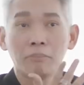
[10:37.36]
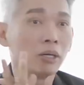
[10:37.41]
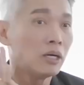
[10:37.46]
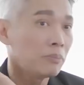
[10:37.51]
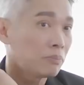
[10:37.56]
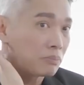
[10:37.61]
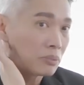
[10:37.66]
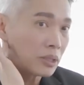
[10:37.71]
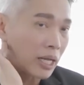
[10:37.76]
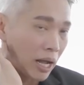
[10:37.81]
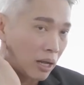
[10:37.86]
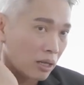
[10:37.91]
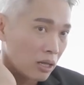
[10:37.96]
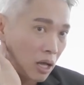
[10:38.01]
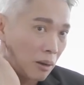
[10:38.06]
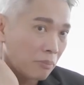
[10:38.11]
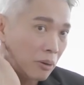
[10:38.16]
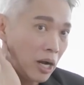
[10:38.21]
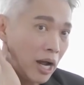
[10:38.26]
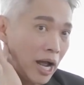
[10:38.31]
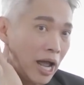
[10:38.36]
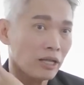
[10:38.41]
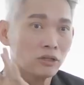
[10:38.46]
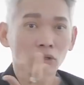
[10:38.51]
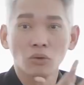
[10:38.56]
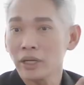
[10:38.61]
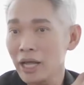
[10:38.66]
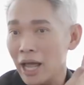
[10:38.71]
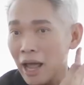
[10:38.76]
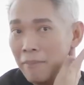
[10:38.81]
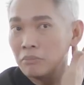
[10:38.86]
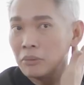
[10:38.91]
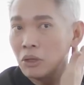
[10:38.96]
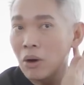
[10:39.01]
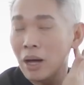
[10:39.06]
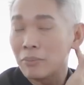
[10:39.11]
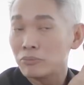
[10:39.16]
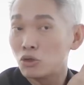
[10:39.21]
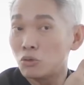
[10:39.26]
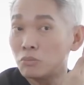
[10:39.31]
ปึ๊บเนี่ยเพื่อให้ตรงนี้มี
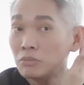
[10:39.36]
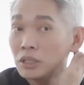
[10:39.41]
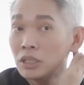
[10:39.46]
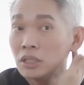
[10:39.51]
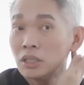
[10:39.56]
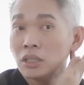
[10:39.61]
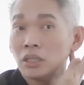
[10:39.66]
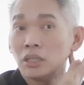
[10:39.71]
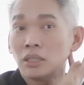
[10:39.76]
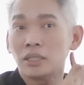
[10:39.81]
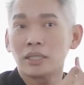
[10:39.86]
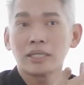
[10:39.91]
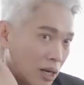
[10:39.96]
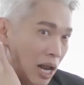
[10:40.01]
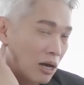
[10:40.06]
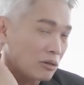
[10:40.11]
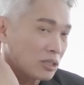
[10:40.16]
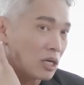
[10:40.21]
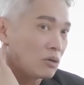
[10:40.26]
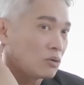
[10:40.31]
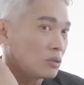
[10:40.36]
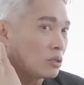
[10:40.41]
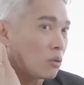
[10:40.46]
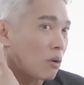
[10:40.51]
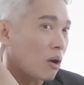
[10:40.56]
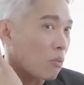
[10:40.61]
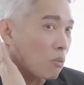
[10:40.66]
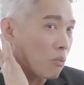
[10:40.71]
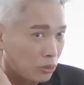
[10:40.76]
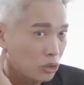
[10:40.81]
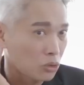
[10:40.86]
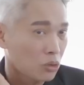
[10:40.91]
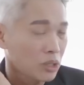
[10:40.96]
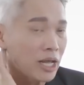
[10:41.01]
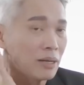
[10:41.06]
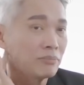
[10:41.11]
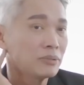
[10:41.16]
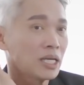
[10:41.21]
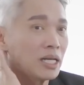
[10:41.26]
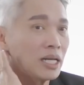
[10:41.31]
ความชุ่มชื้นแล้วใช้รู้สึกว่าปิโตร
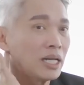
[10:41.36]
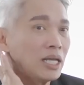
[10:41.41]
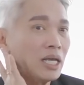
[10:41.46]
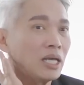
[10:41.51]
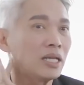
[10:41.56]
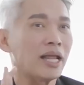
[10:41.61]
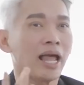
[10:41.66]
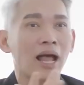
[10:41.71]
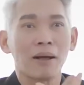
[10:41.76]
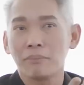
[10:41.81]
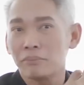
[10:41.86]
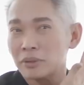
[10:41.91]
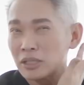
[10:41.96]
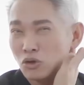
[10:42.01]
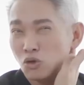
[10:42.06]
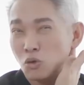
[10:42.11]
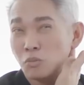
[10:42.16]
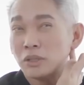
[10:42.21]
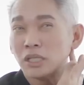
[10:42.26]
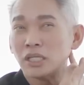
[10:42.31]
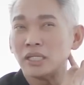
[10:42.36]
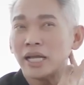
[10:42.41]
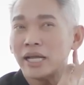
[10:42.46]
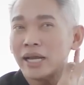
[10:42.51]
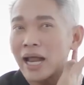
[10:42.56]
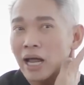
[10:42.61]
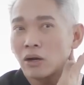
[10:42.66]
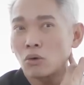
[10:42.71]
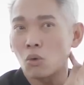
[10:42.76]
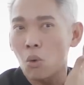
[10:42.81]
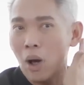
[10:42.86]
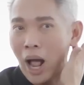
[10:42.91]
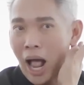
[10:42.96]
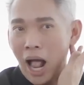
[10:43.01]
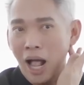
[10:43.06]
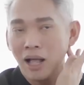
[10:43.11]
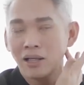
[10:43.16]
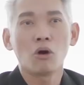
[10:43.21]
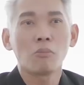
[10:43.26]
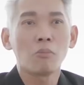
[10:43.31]
เลียมเจลลี่เนี่ยมันจะชุ่มชื้นได้นานกว่า
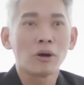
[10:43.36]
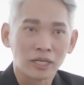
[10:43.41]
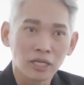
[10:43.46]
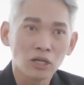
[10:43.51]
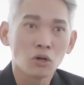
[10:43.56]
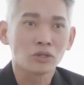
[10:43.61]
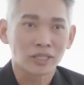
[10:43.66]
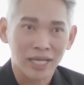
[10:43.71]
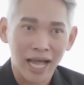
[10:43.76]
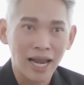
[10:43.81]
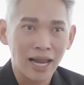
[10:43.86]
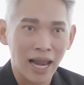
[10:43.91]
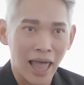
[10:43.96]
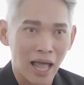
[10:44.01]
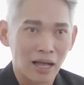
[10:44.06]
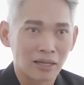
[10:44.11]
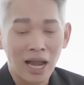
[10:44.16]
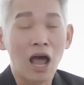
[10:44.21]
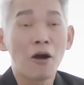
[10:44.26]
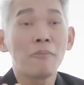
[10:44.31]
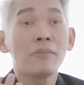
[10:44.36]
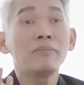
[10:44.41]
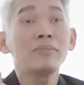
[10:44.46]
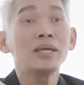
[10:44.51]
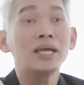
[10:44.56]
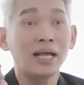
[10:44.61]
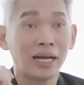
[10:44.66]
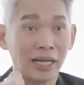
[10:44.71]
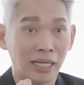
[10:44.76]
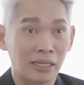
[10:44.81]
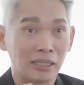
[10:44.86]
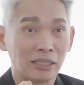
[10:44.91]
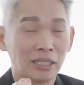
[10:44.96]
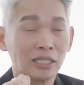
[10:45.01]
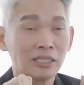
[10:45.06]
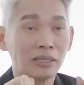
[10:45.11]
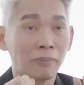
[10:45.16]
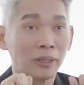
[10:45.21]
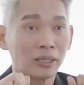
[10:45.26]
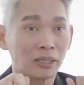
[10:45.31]
พวกบอดี้โลชั่นแหละแล้วไม่มีกลิ่น
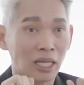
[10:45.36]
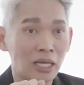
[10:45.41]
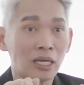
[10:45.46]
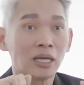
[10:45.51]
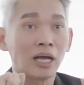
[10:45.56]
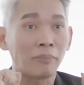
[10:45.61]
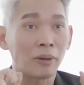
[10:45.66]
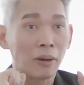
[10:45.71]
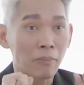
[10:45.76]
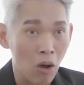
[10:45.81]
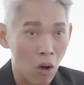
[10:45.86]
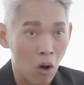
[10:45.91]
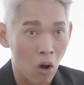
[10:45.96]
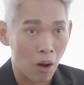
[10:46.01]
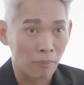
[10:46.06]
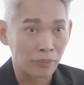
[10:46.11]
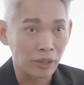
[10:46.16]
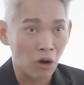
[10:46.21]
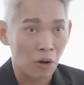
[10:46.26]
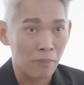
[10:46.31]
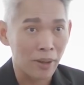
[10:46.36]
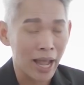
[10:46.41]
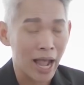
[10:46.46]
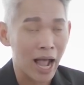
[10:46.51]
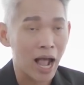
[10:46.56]
ที่จะไปตีกับน้ำหอมนึกออกไหม